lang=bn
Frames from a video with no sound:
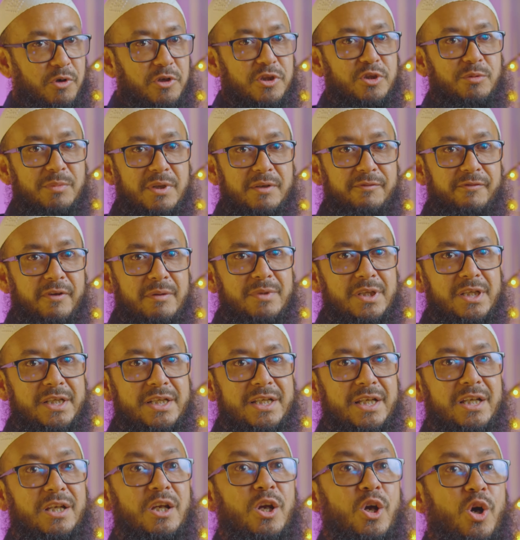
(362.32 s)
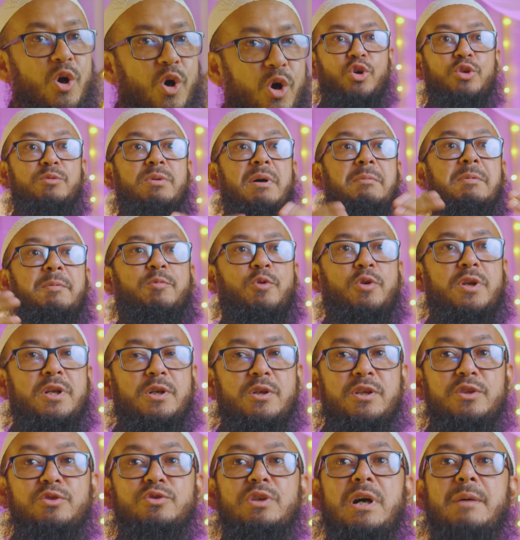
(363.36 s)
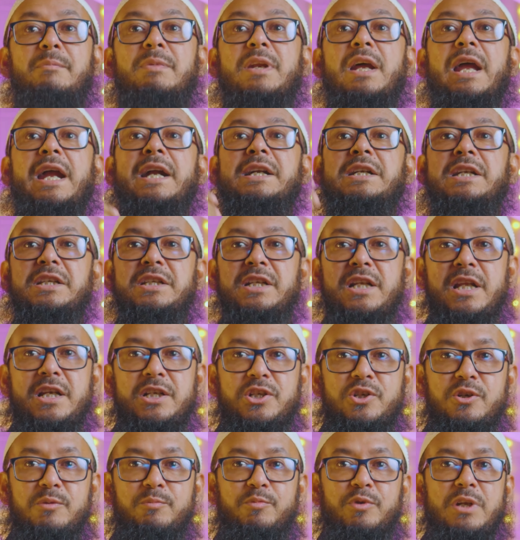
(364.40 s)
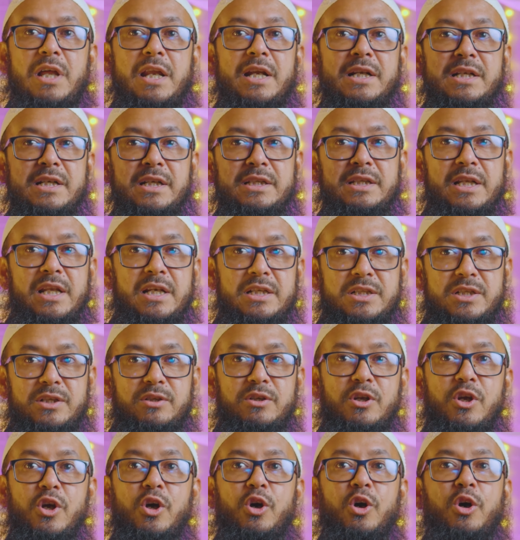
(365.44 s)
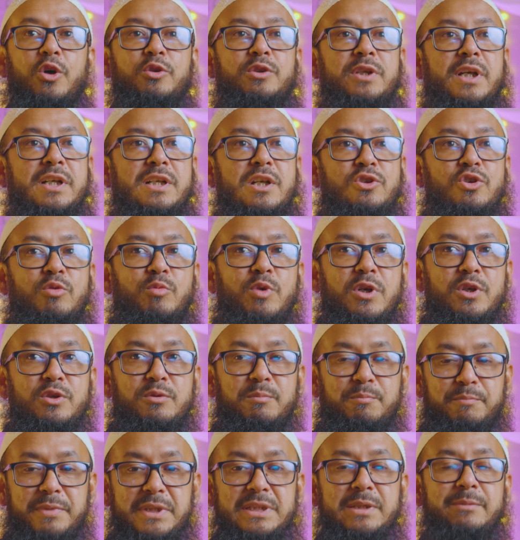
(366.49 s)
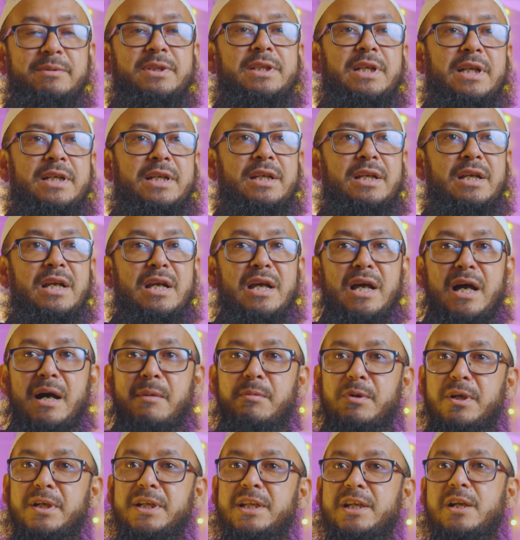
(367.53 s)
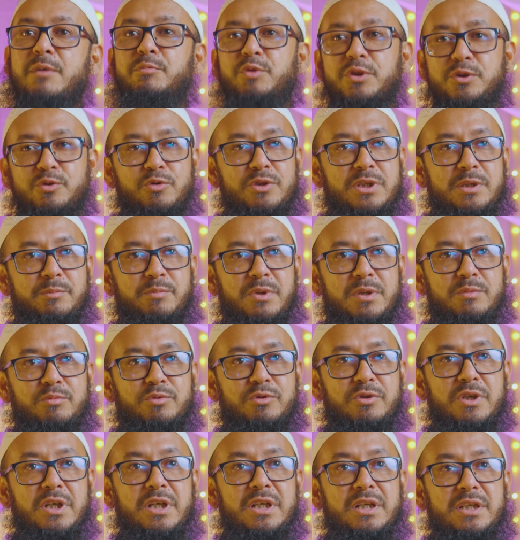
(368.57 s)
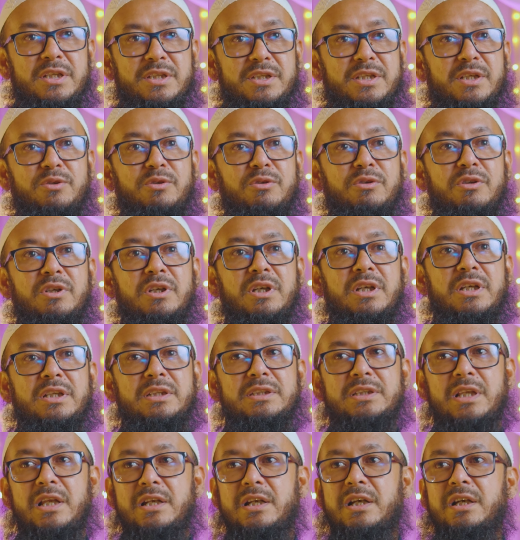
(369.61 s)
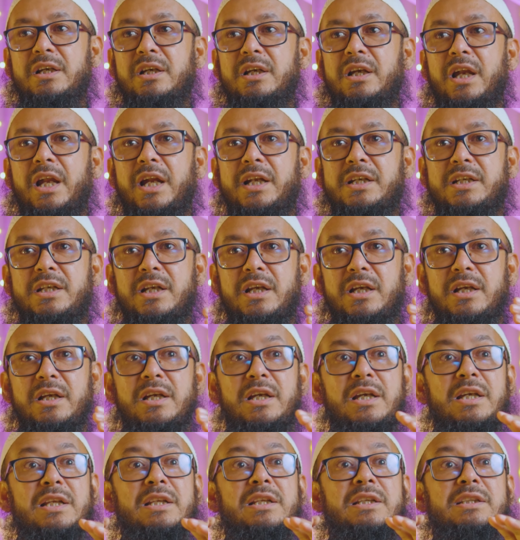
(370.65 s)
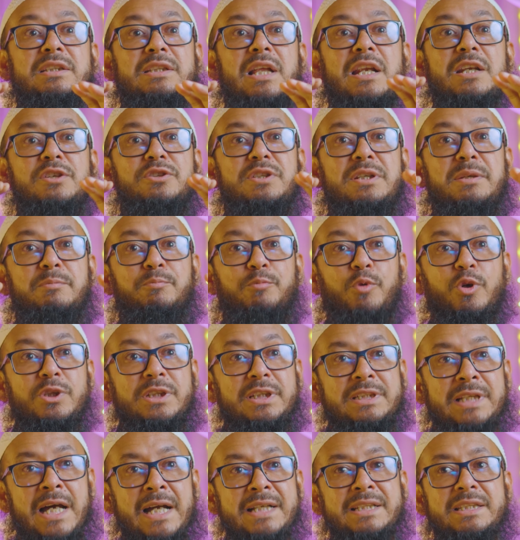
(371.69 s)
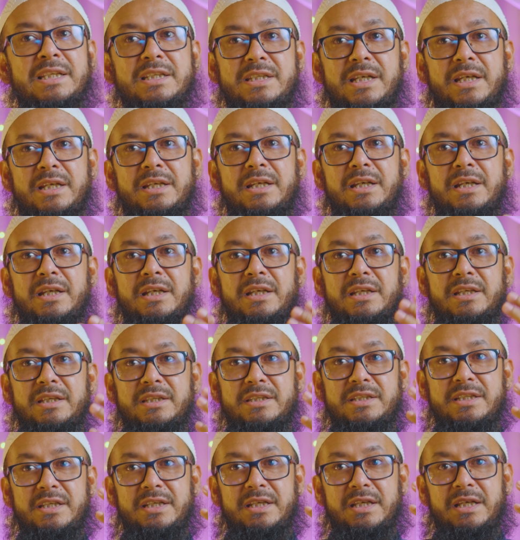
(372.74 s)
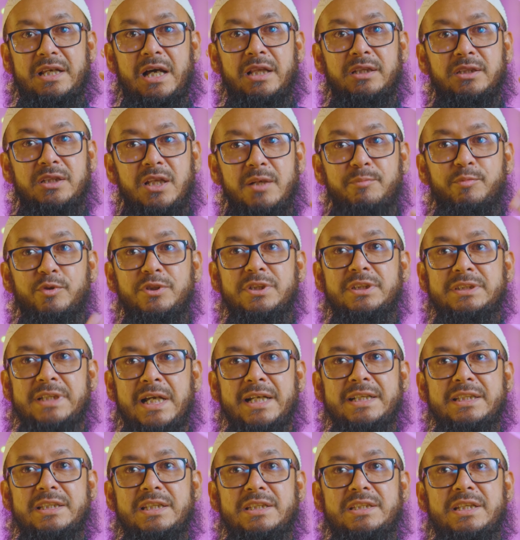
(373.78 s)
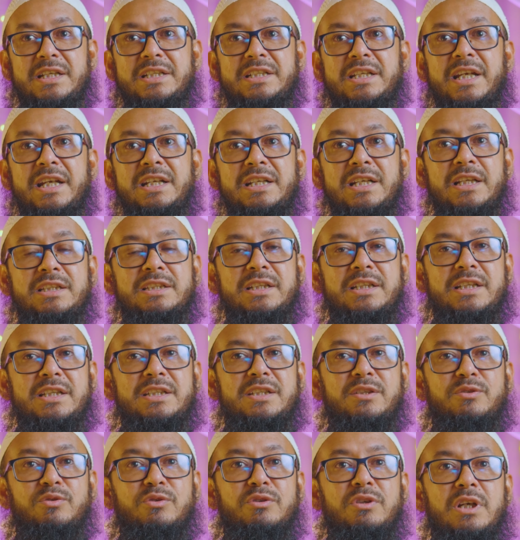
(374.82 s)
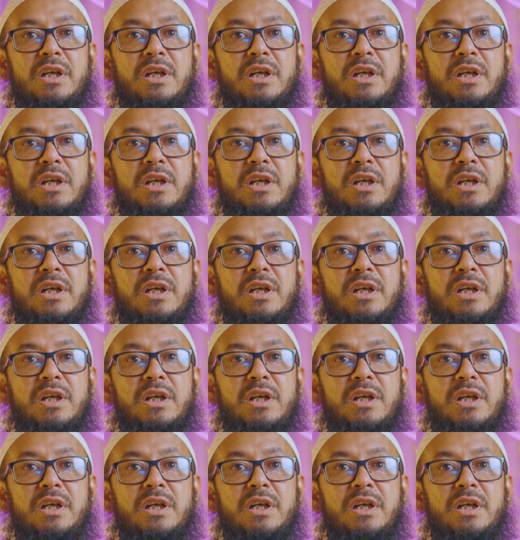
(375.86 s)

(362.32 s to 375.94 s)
বর্তমান ফ্যামিলিকে ওইভাবে প্রডিক কিন্তু আমরা একটা জেনারেশন পরে আরেকটা জেনারেশন হয়তো একটা সময় পৃথিবীটাকে আমরা নিরাপদ করতে পারবো যেন তারা একটা তারা যে পথে থাকতে চায় যে আল্লাহর পথে থাকতে চায় সেইটা থেকে যেন